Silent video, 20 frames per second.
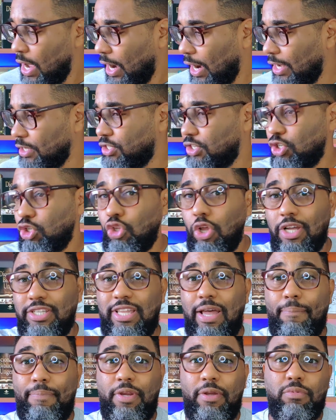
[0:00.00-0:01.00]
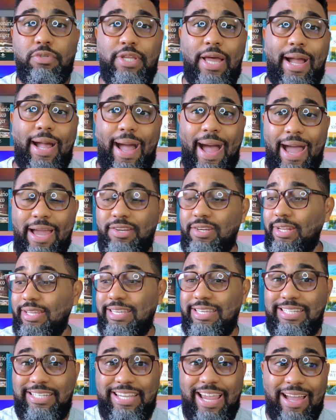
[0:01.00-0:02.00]
antes de nós abrirmos a caixa
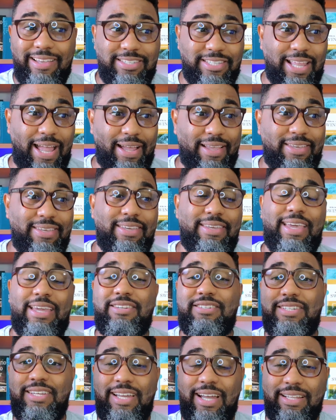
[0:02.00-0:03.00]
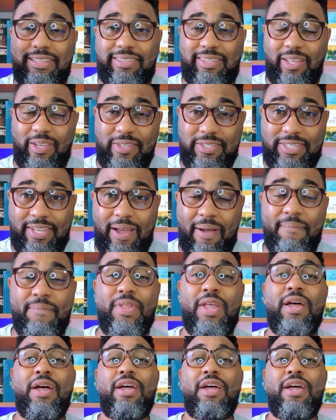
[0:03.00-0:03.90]
que já está aqui, que é gigantesca,